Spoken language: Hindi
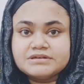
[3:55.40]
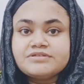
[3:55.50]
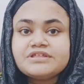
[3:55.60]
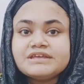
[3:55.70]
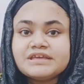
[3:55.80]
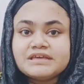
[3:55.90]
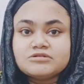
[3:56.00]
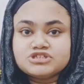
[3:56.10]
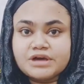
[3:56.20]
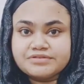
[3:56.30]
इस तरीके की
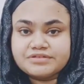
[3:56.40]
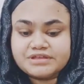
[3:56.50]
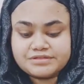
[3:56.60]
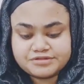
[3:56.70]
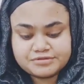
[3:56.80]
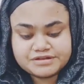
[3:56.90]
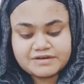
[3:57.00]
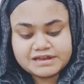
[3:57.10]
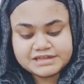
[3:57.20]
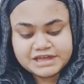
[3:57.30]
कुछ कंसिस्टेंसी होने
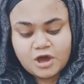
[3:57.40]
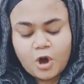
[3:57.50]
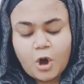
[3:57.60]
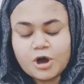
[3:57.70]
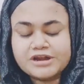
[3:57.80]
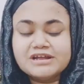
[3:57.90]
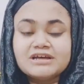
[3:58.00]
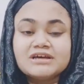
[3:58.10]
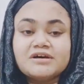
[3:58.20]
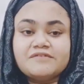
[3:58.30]
वाली है और
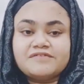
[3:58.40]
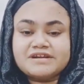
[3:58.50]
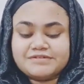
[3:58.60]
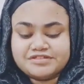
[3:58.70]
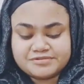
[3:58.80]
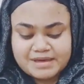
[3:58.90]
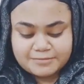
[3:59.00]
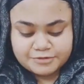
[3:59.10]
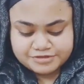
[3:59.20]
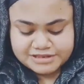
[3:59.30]
फटाफट से मैं
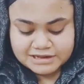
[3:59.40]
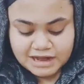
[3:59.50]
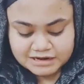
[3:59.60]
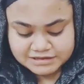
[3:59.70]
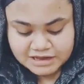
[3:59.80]
आपको इसे लगा कर